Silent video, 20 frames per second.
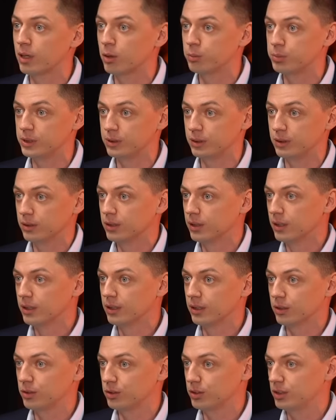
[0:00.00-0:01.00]
opcji
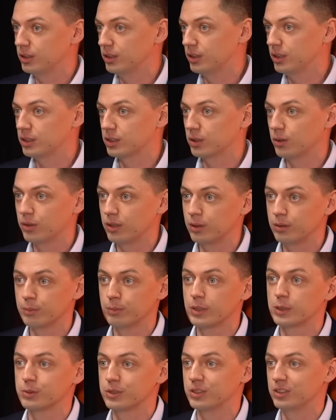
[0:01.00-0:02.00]
ktoś inny jest chory, to
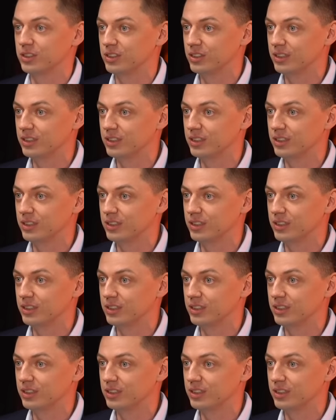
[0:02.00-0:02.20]
masz przyjść.